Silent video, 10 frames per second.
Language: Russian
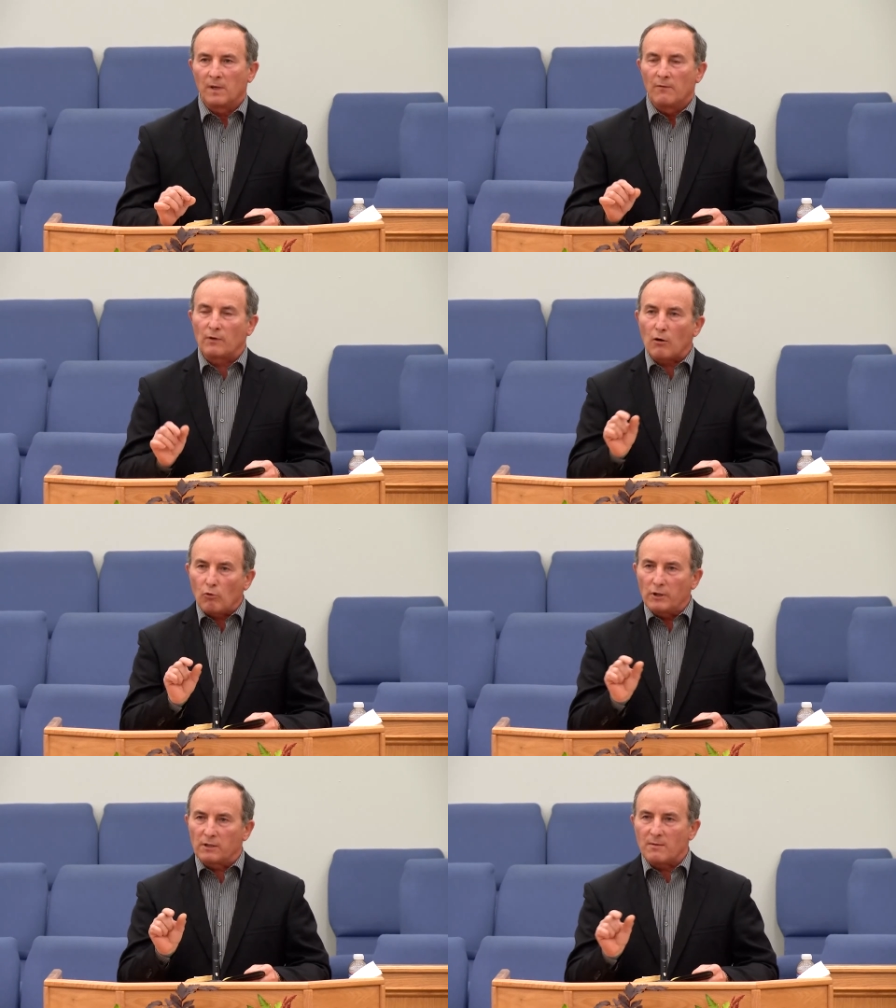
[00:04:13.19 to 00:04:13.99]
в
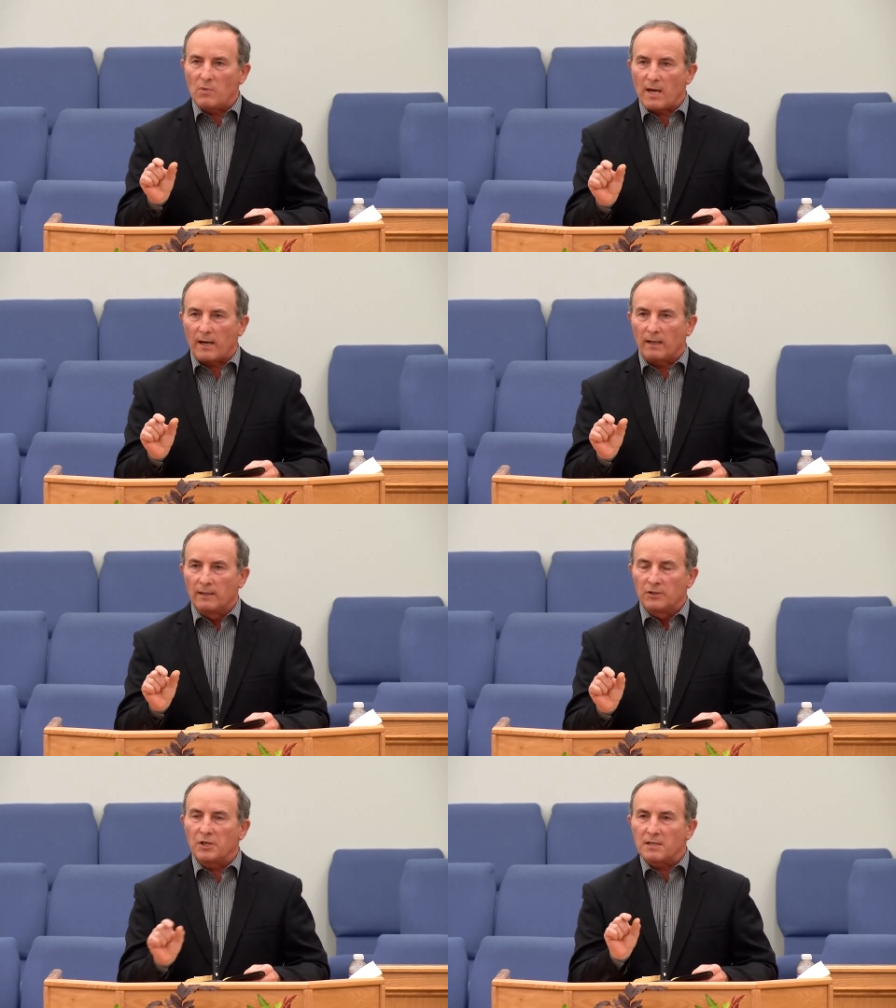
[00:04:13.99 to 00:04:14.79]
какой-то мере,
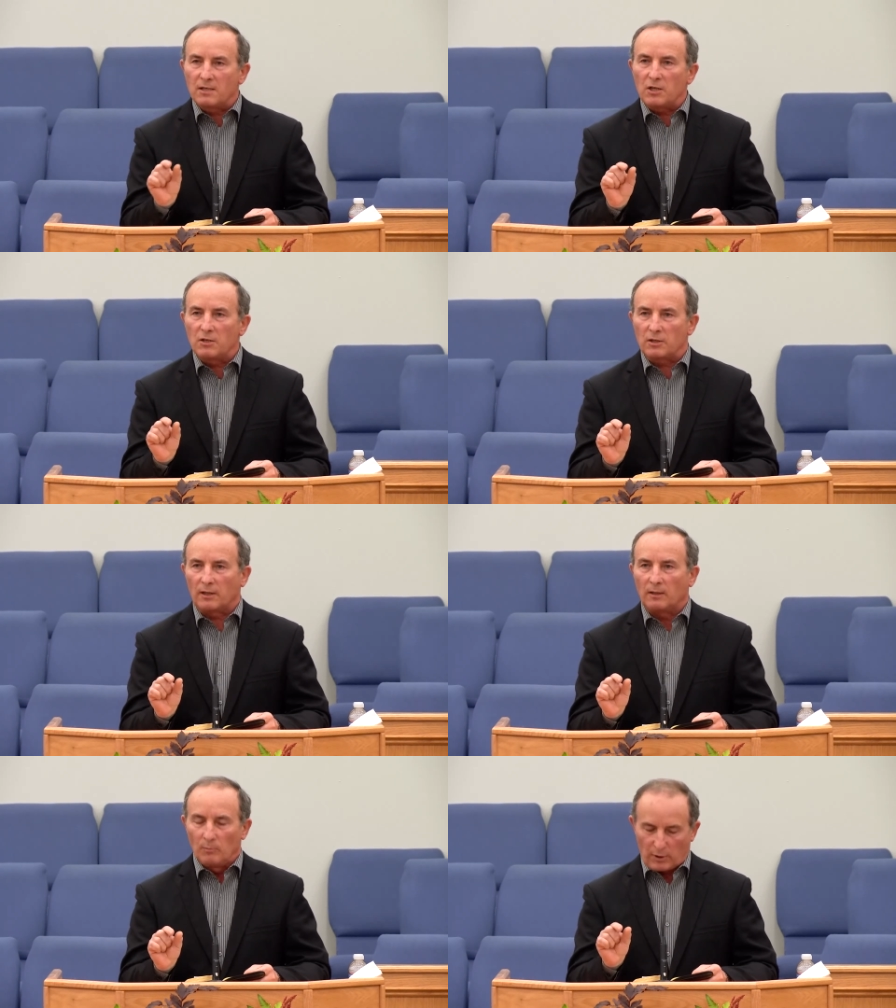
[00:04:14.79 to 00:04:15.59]

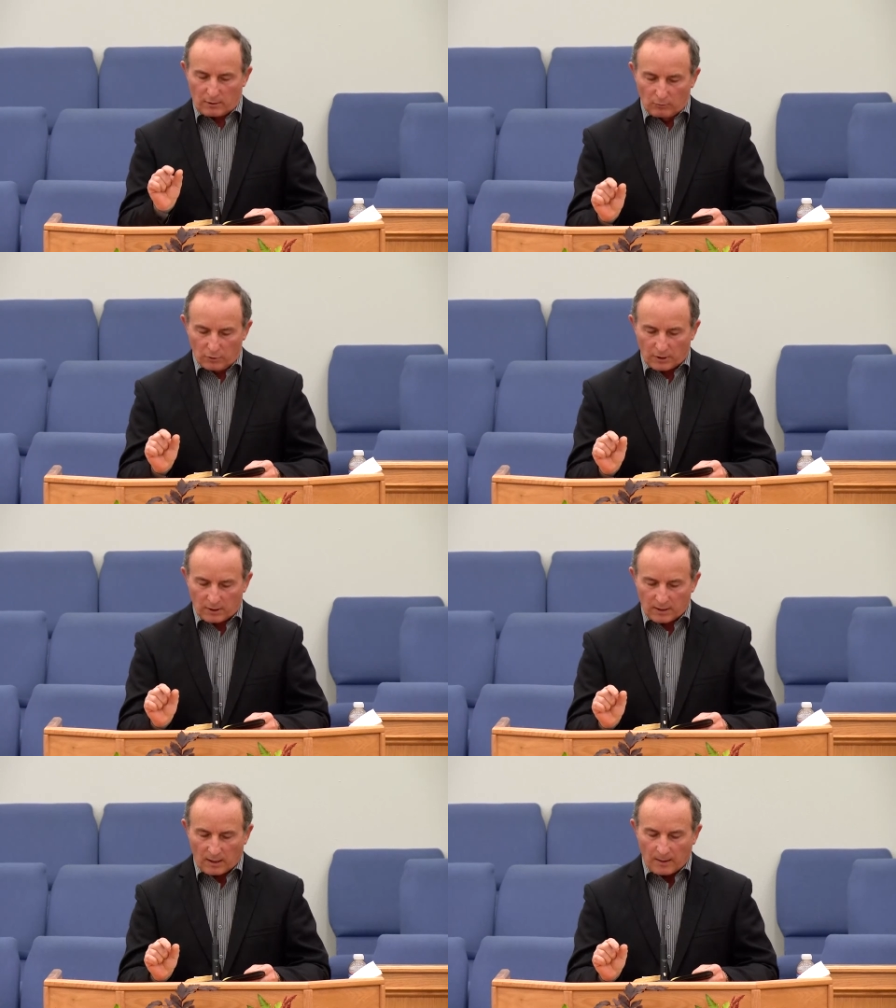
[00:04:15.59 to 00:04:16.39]
частично
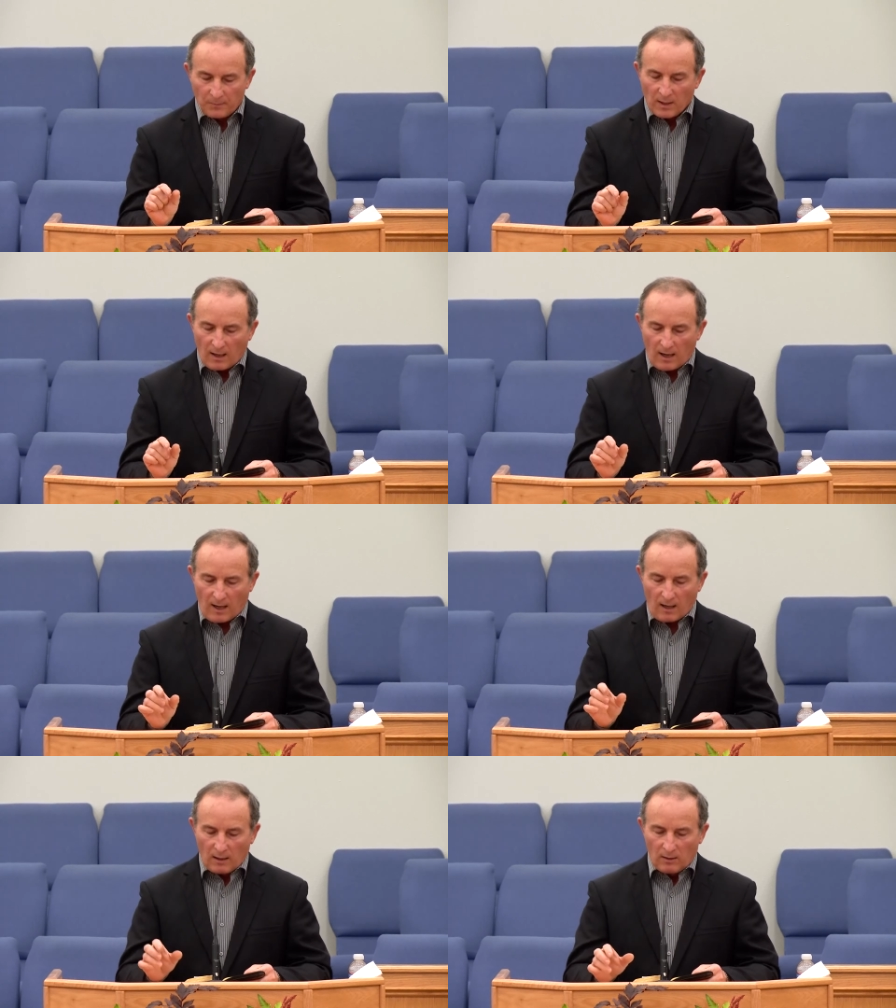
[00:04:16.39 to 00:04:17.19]
послушался,
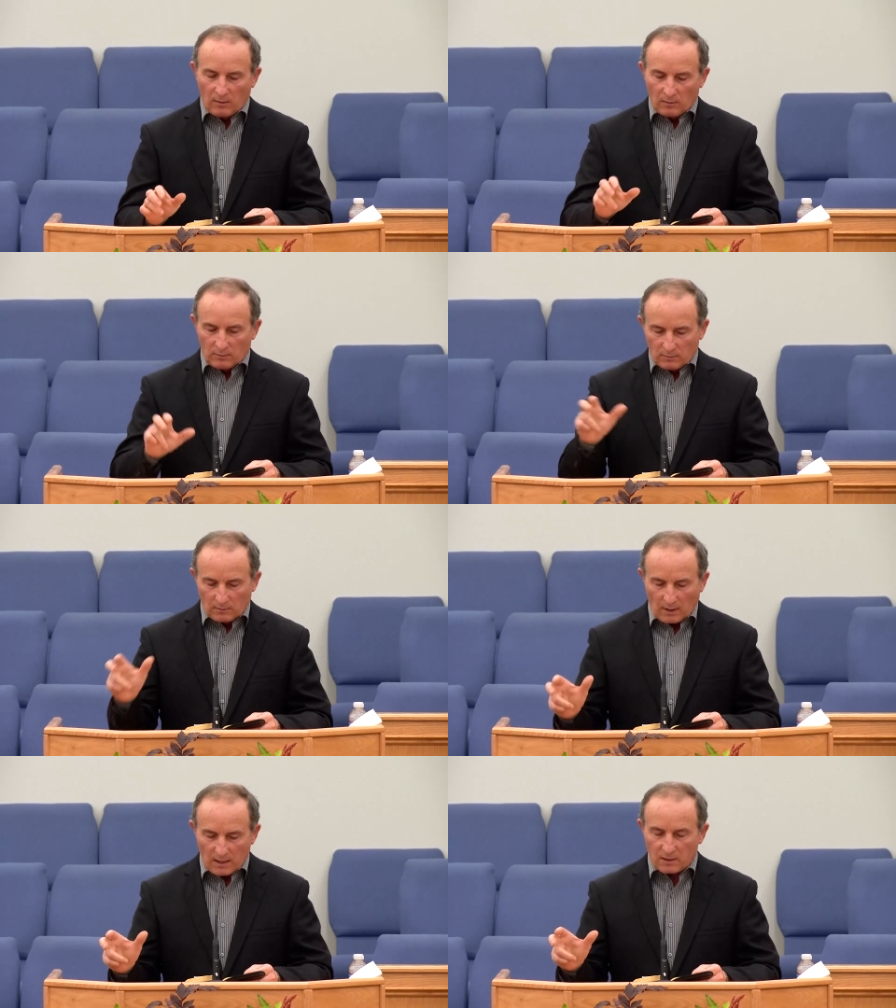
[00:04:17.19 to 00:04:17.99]
а
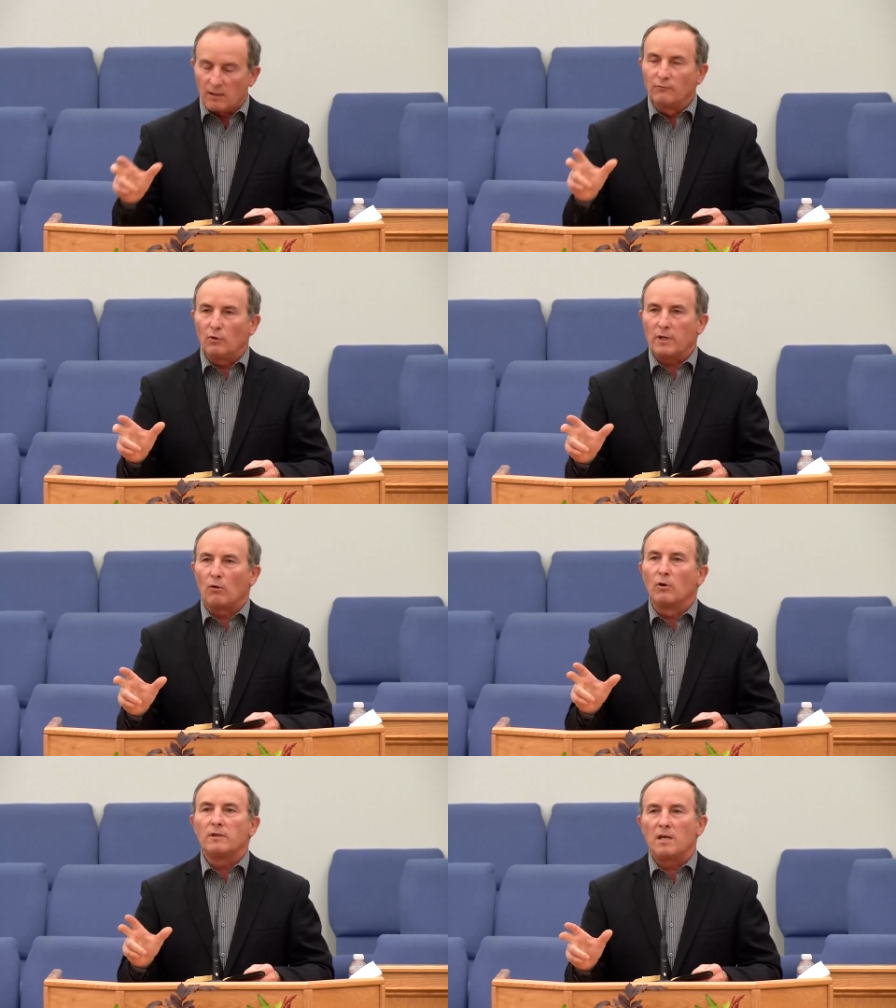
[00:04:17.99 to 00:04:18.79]
основное
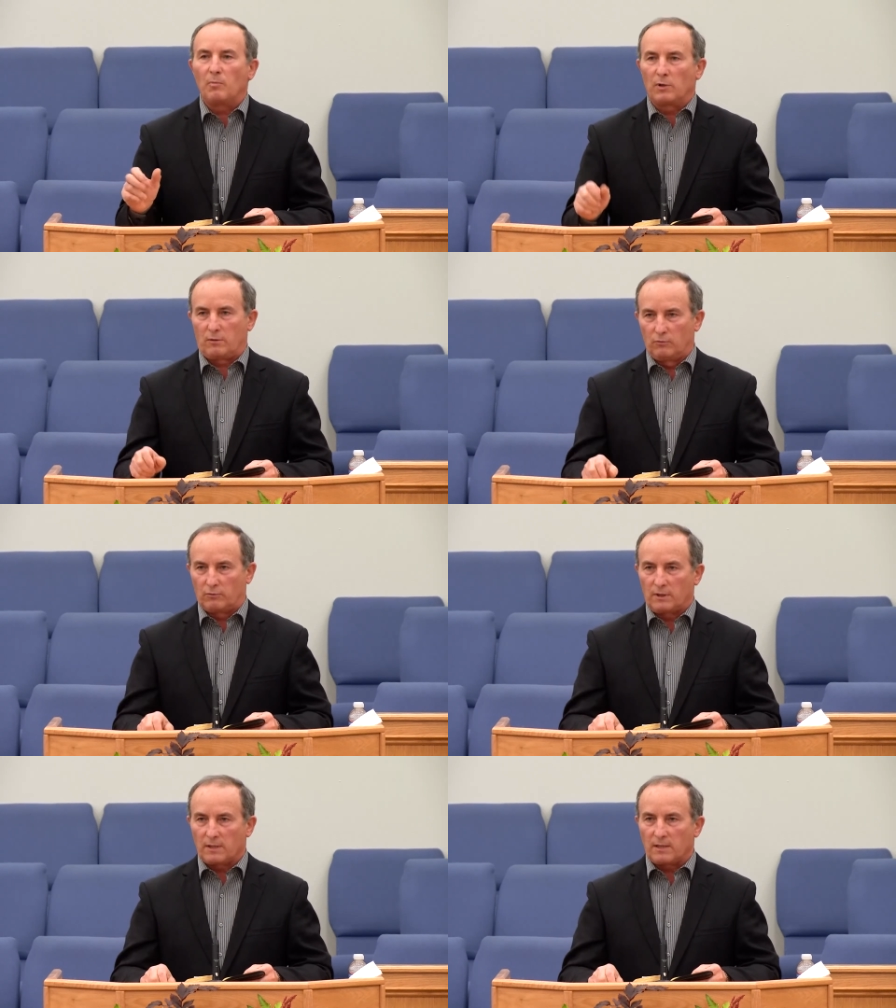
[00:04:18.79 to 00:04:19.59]
он не
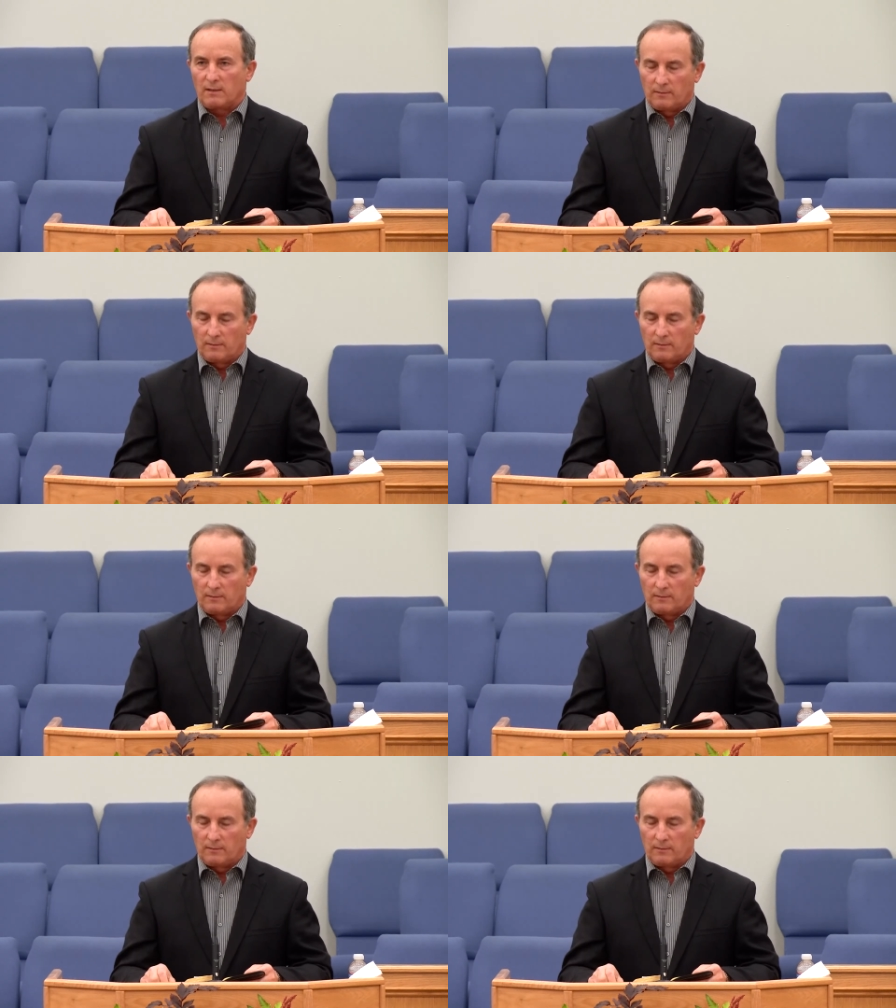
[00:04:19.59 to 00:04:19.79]
послушался.